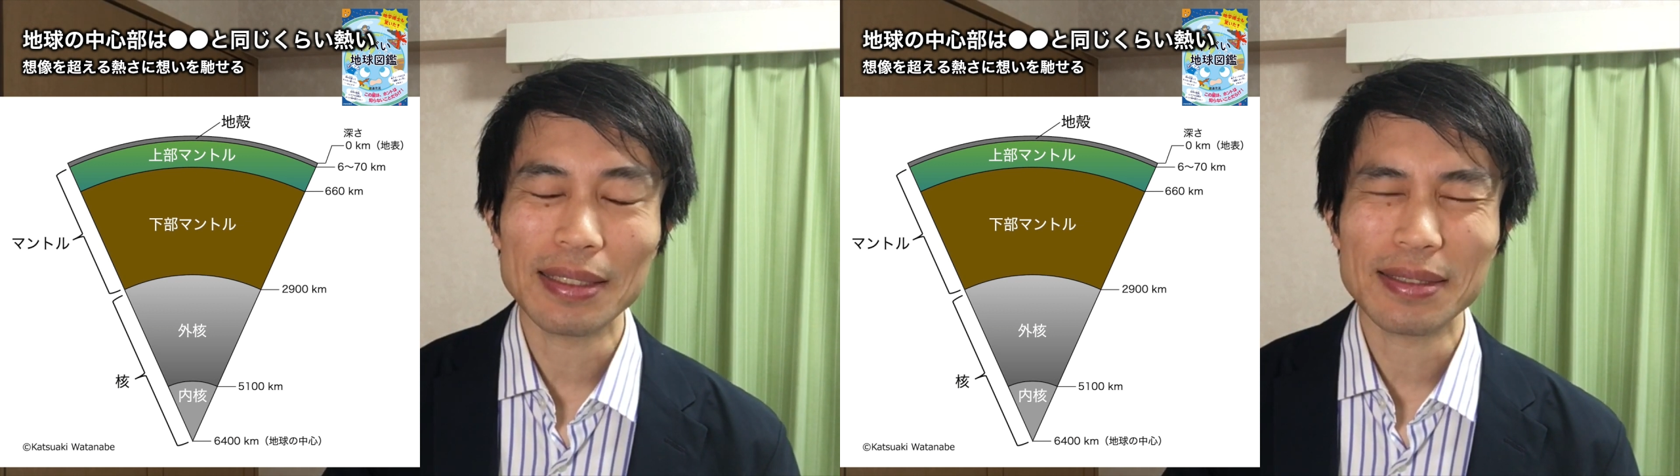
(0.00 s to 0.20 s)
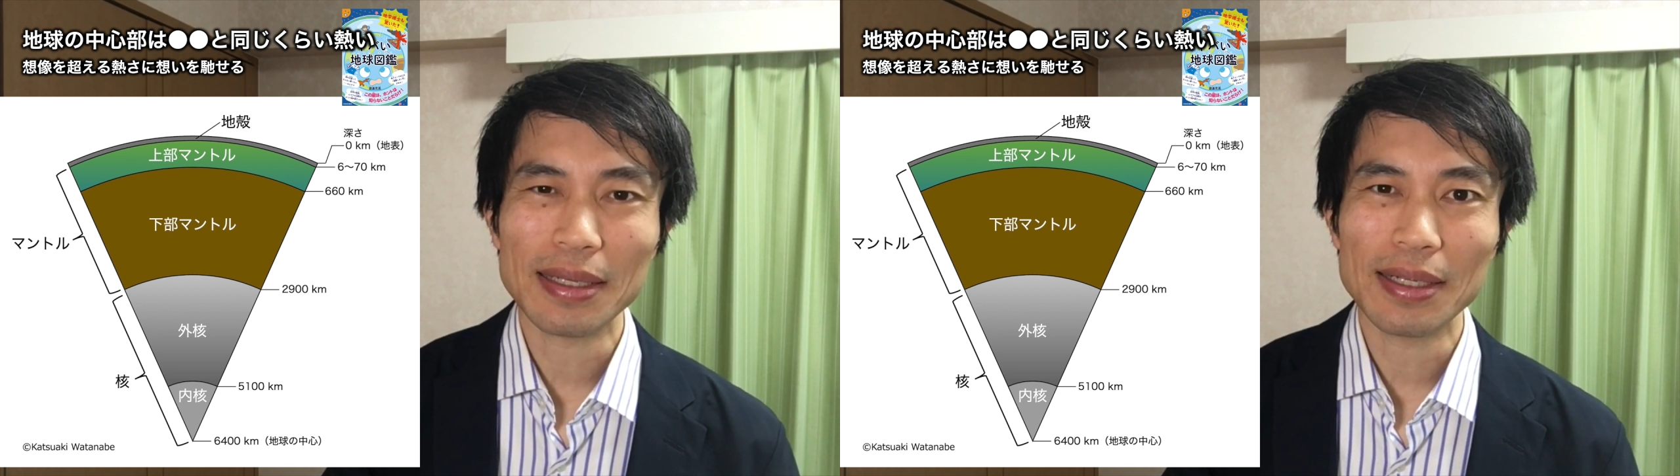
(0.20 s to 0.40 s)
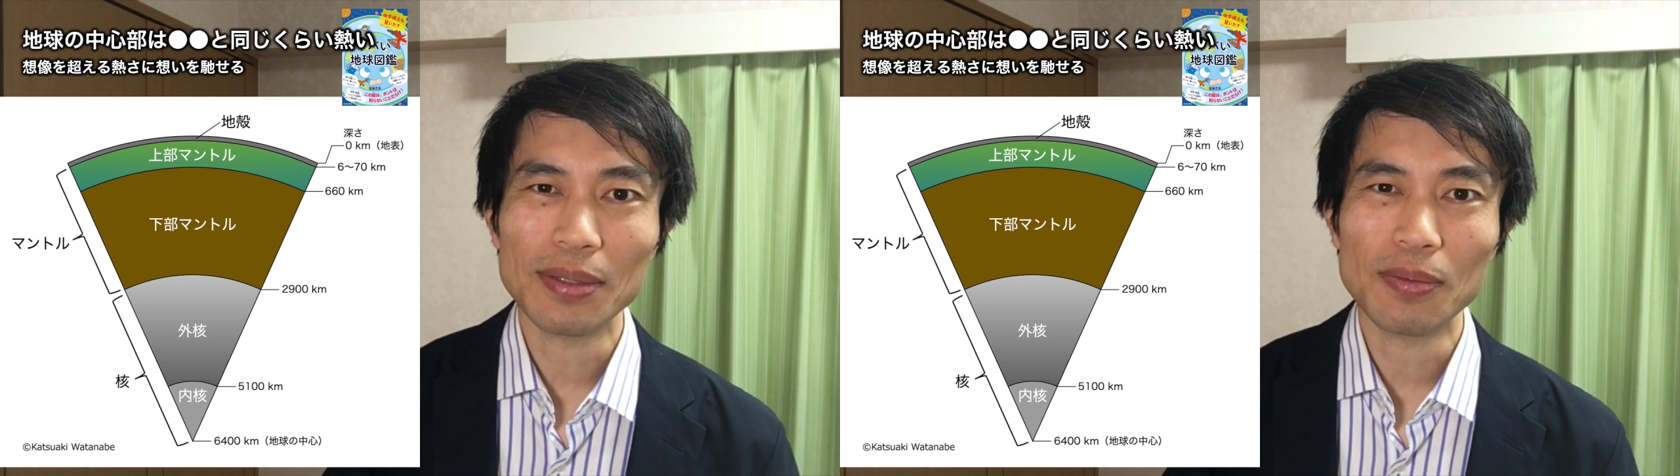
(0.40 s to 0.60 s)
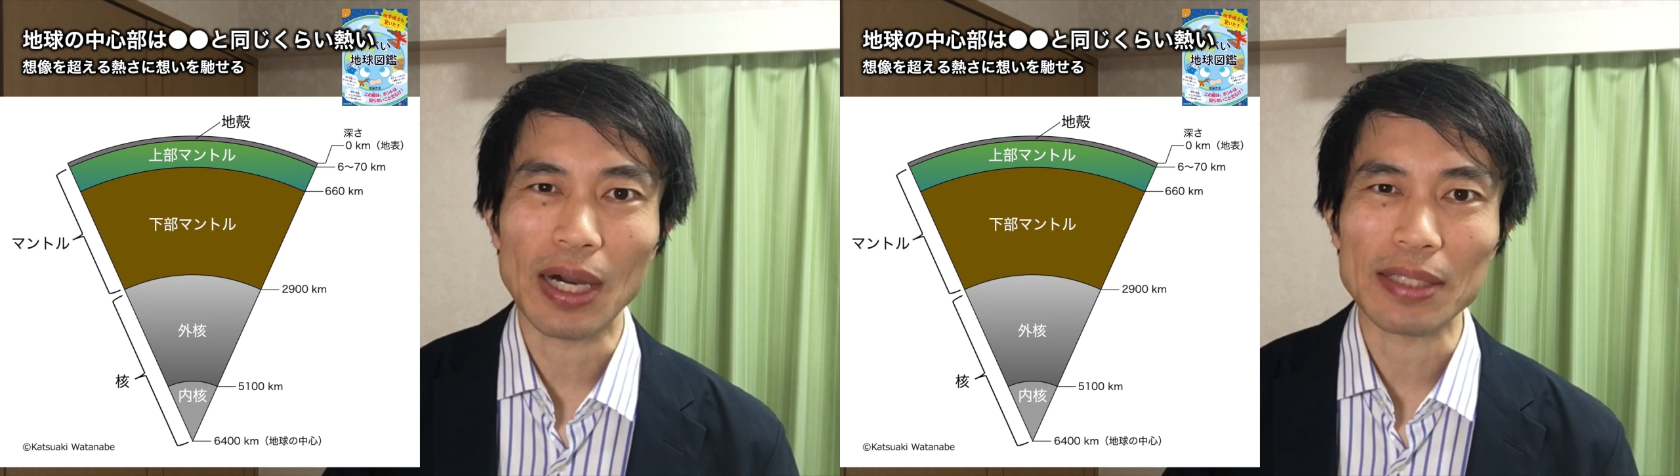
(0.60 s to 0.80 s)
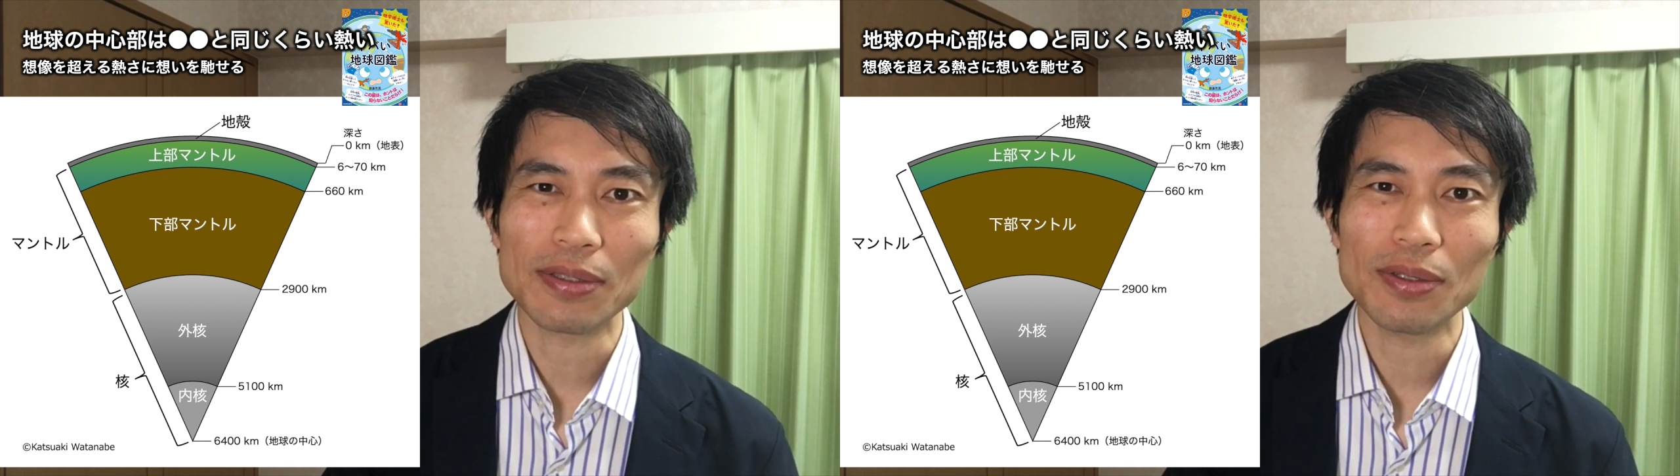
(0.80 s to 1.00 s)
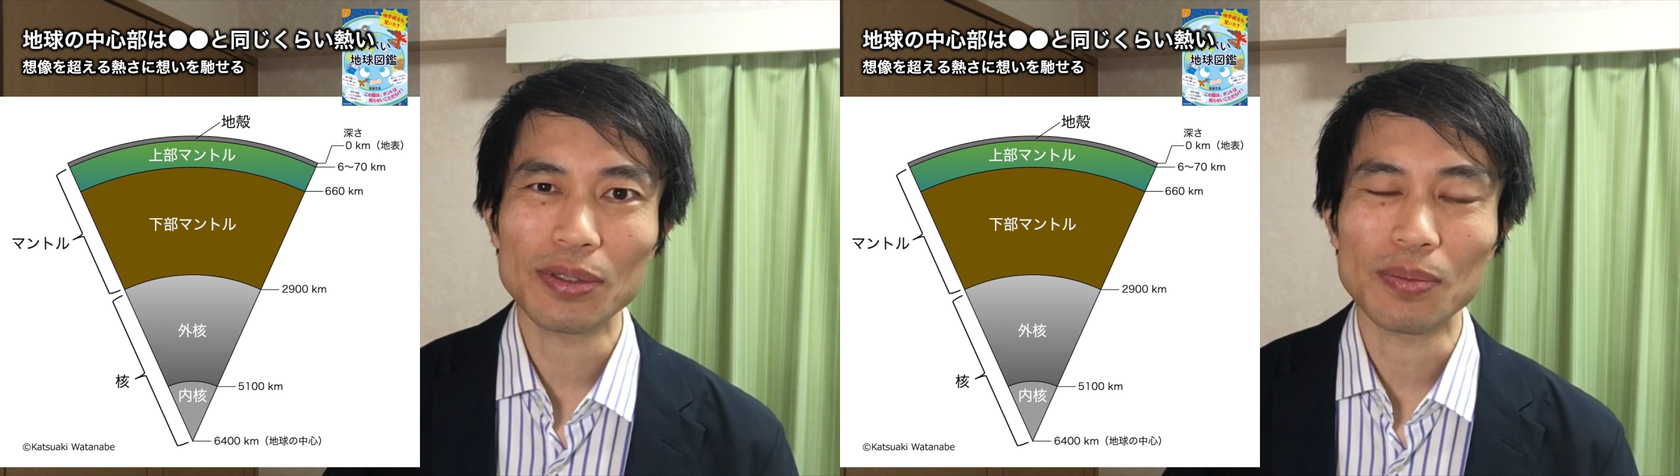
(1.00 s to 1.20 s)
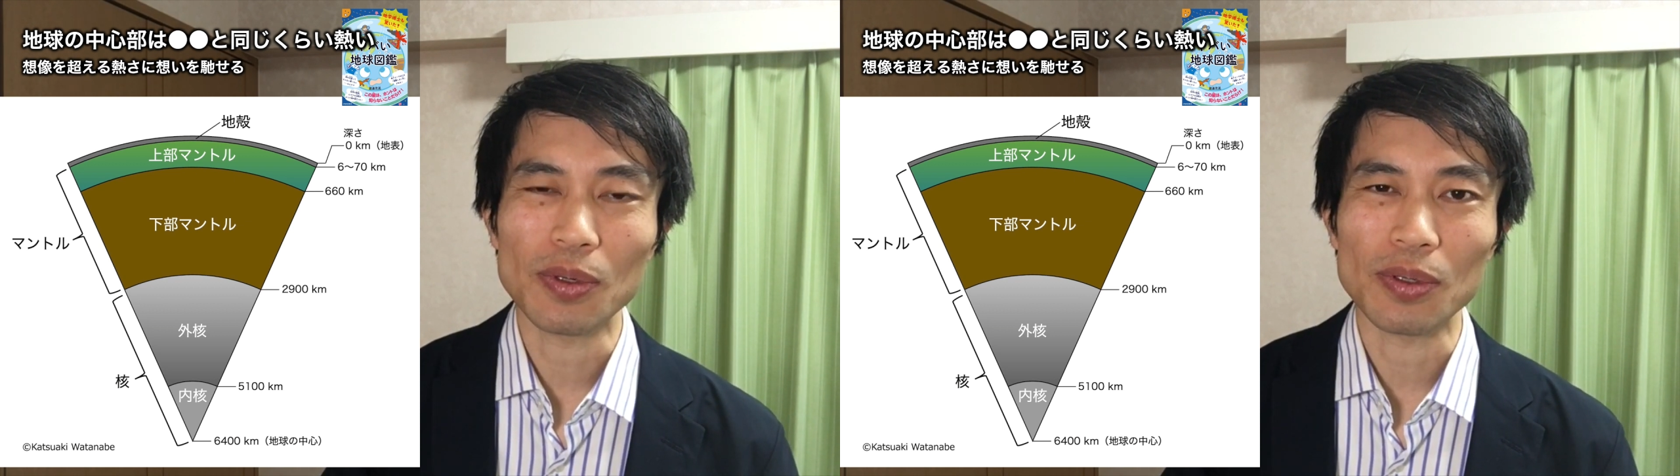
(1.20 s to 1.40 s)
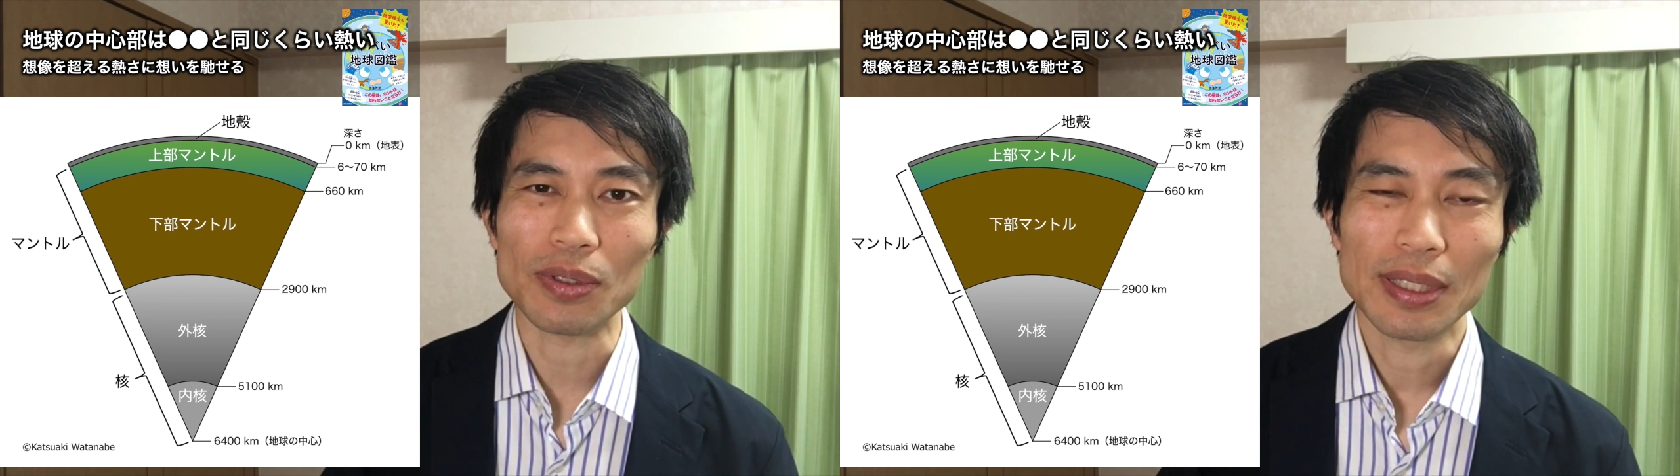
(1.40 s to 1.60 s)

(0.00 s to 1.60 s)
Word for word: すけれども圧力も